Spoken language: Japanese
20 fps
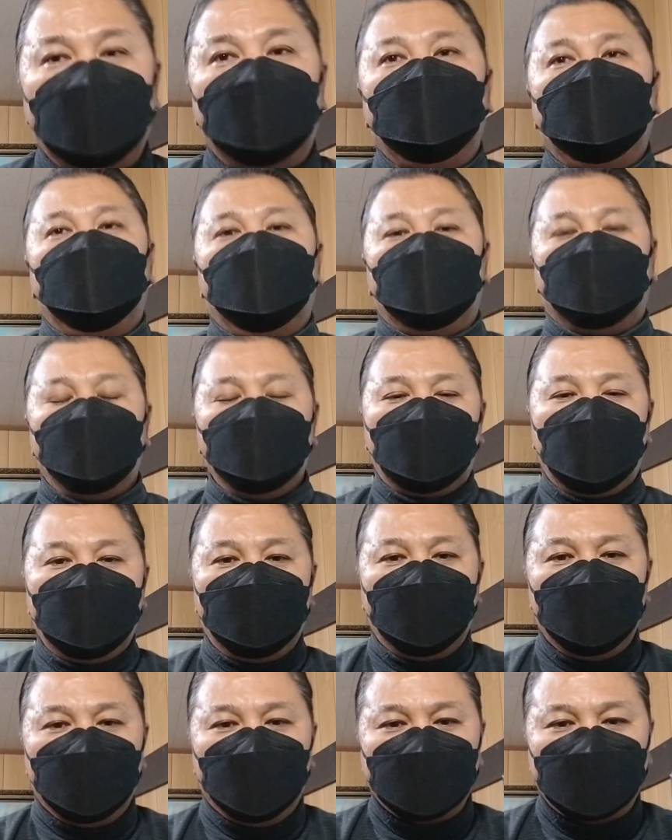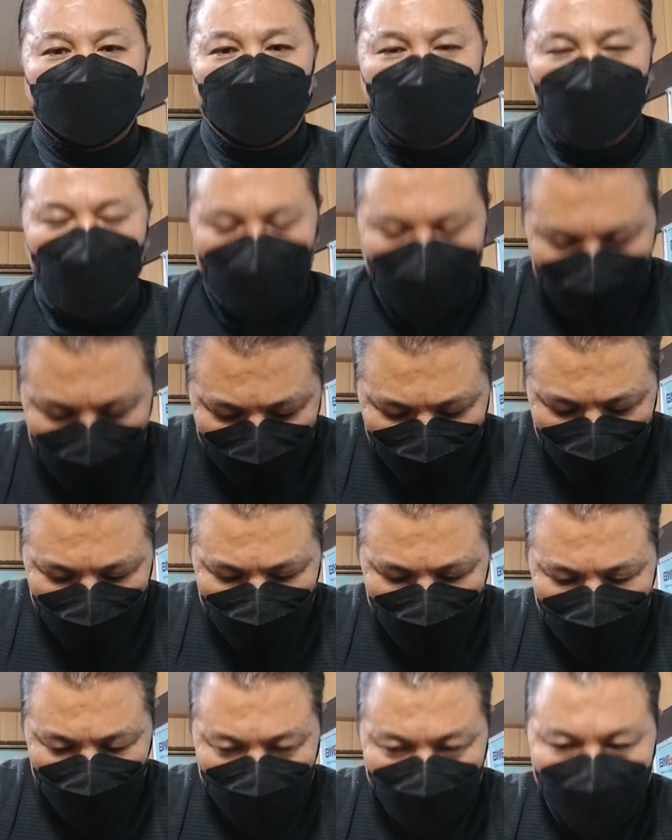えー、今回もよろしくお願いいたしま
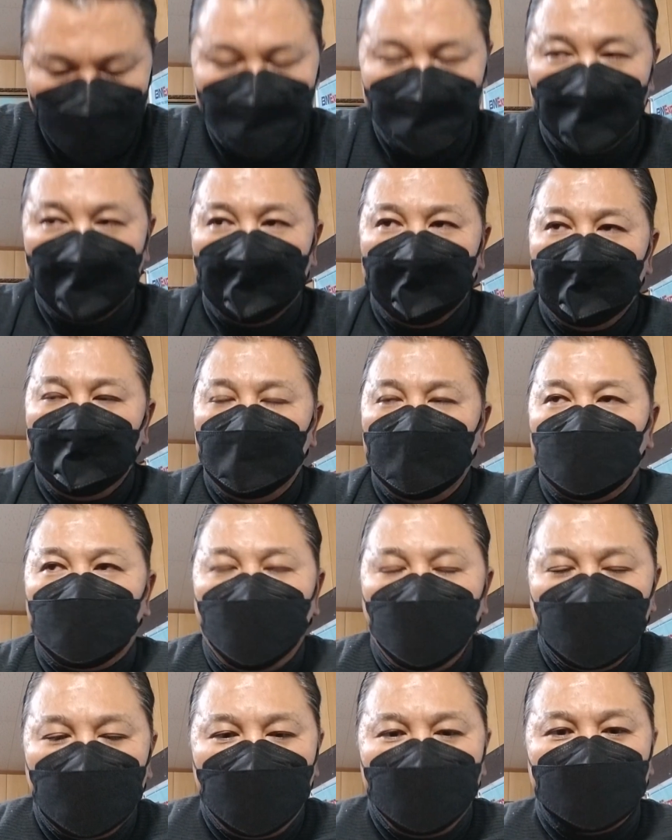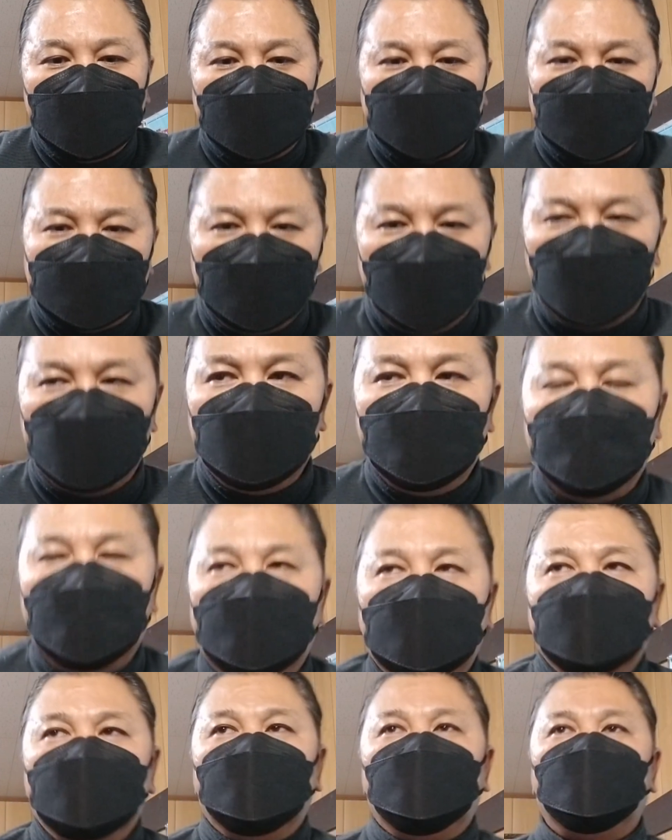す。えー、今回はですね、
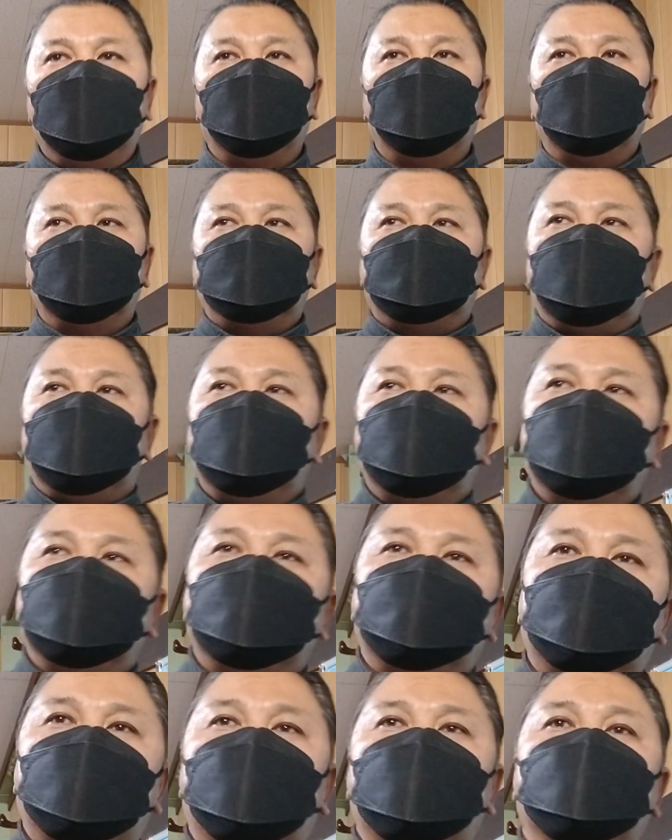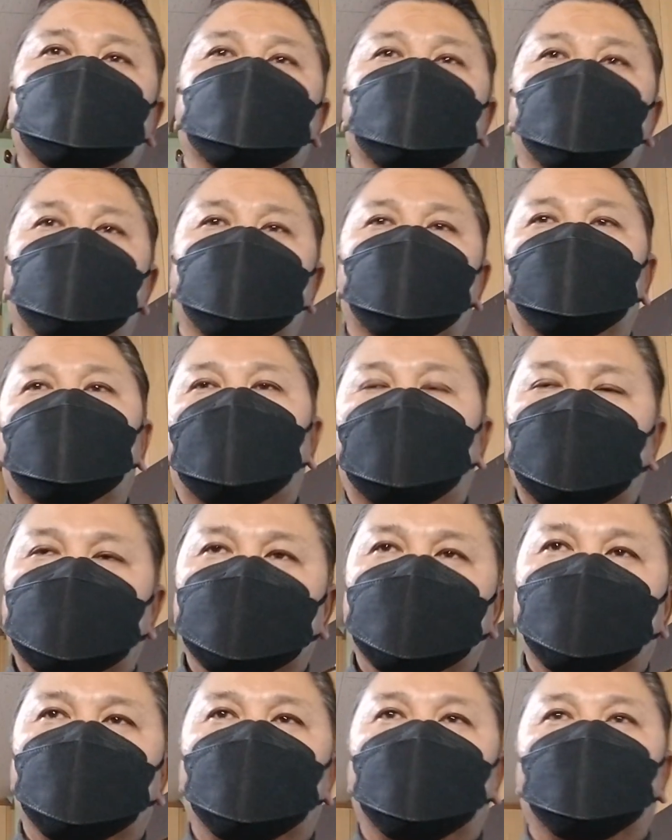あの前回の、
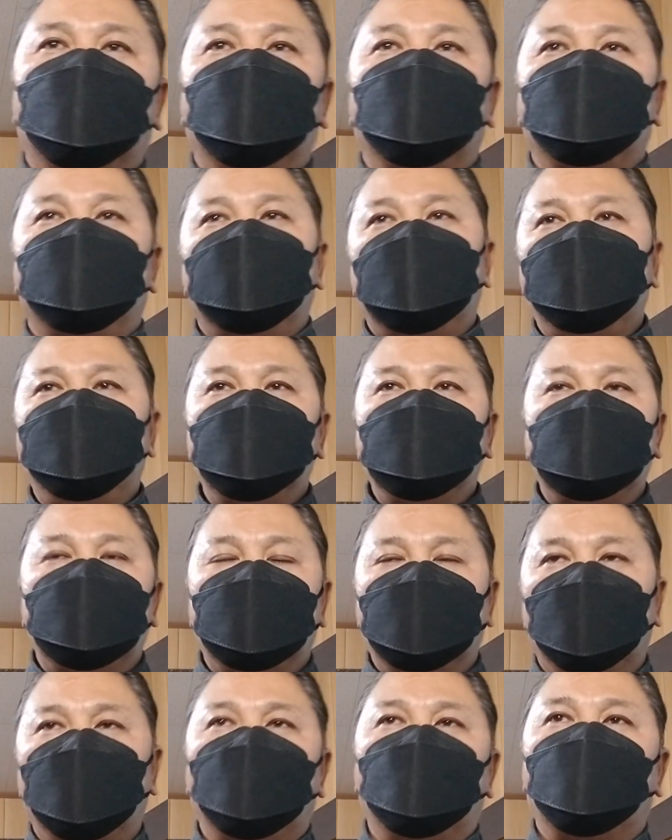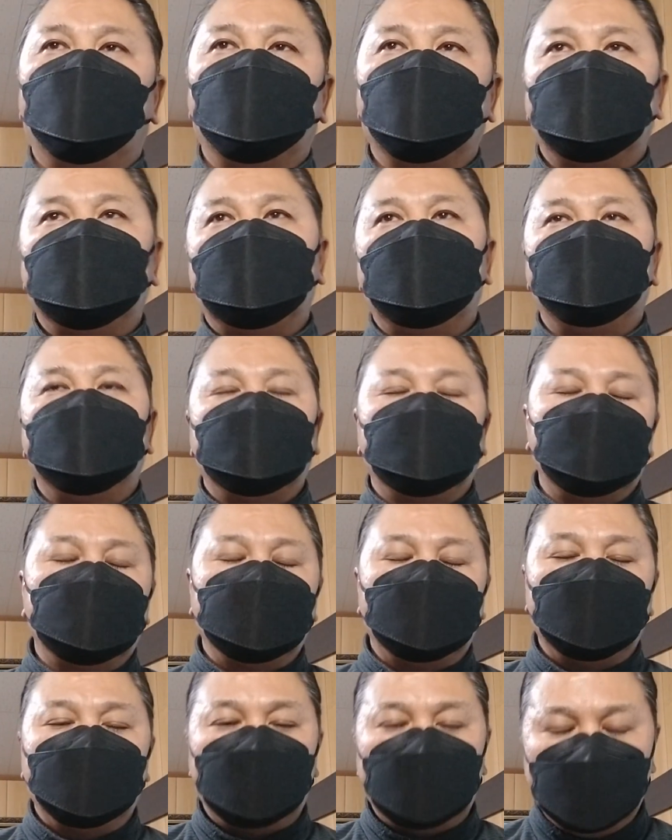あのフィリピンでの大きな
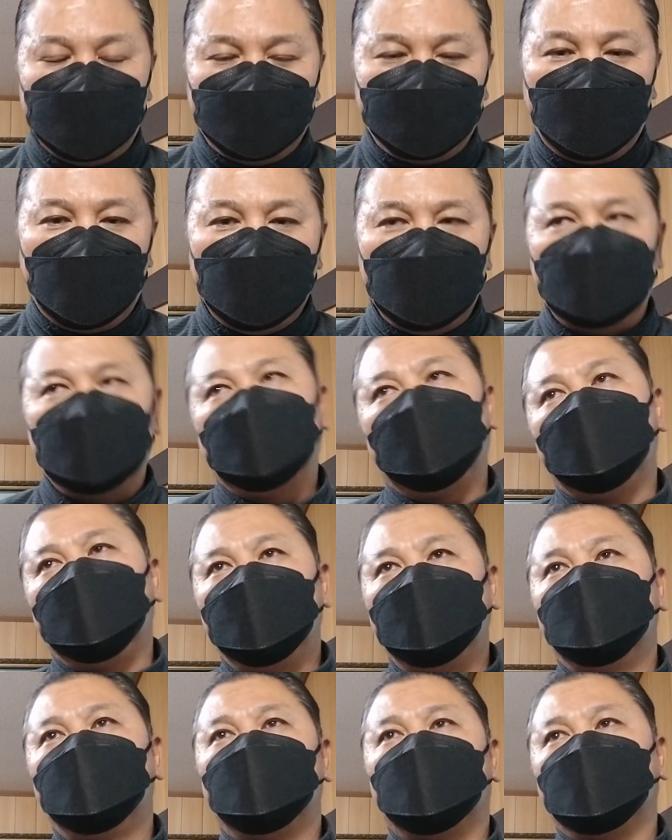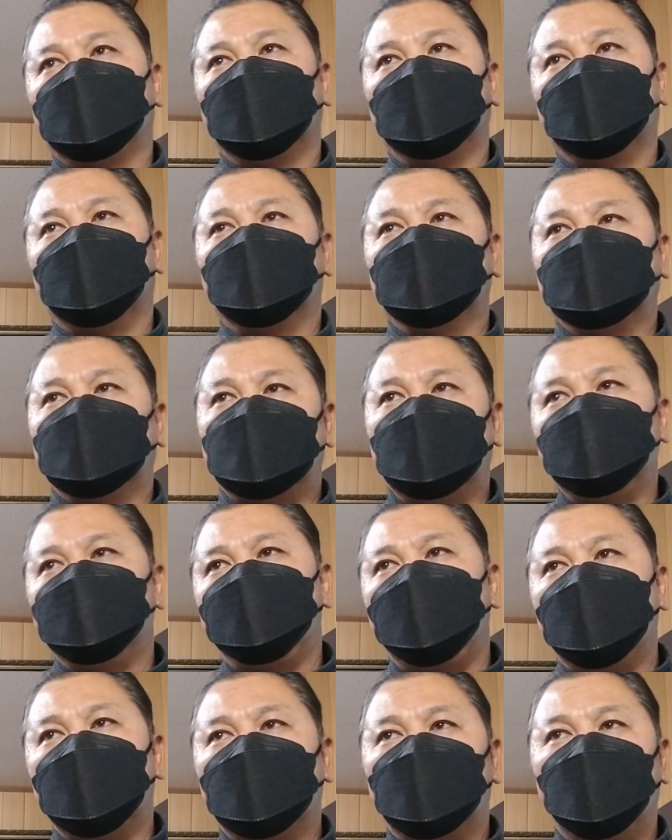ビジネスの失敗っていうことの前
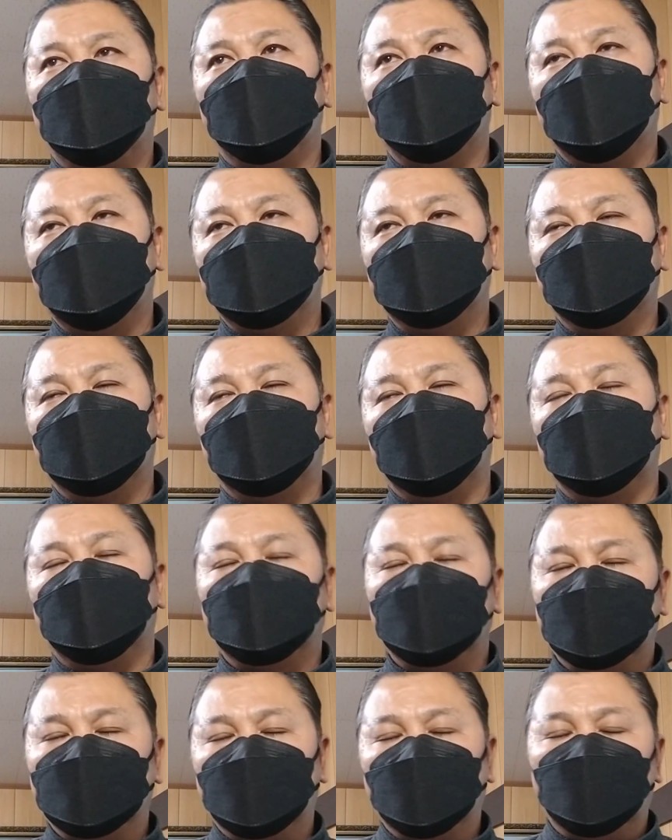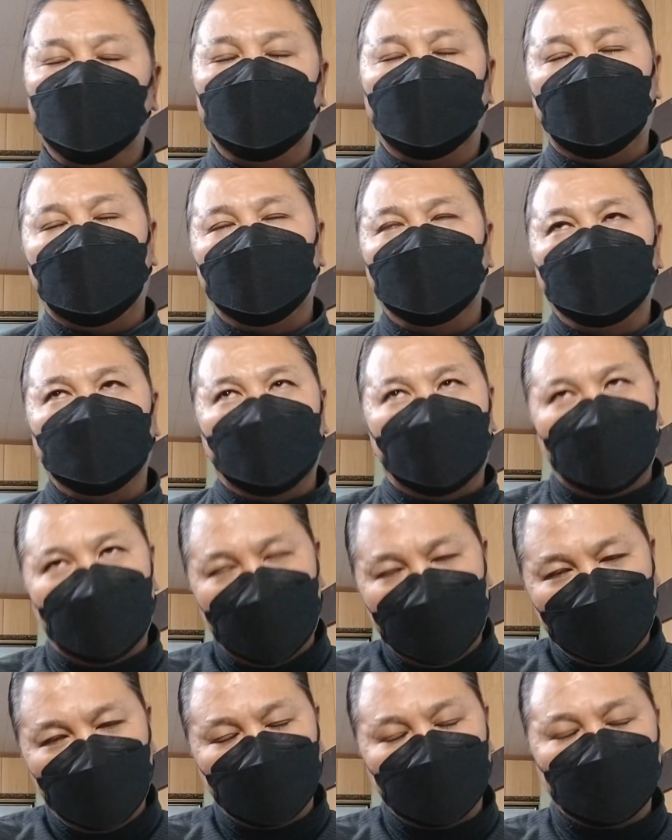編後編のところからの
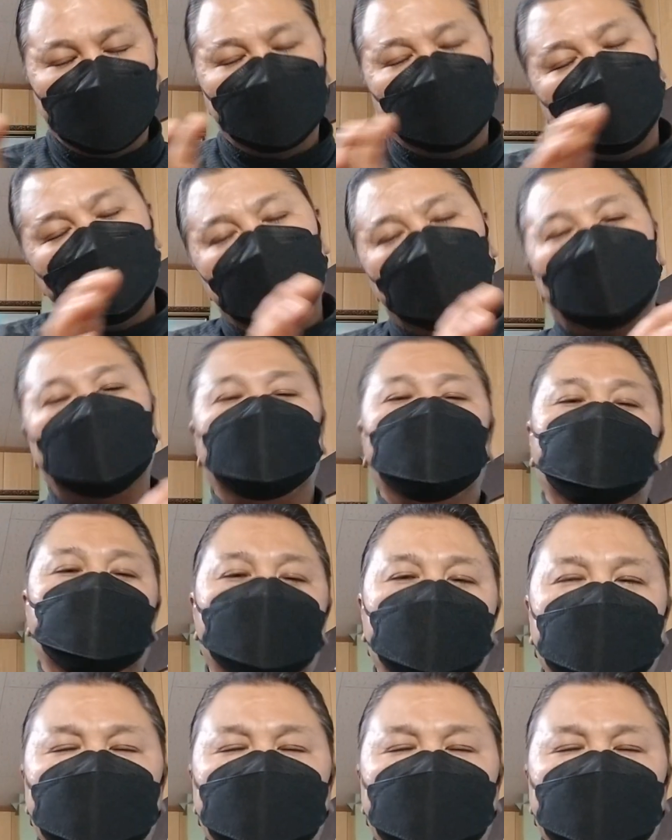流れの続きになっていき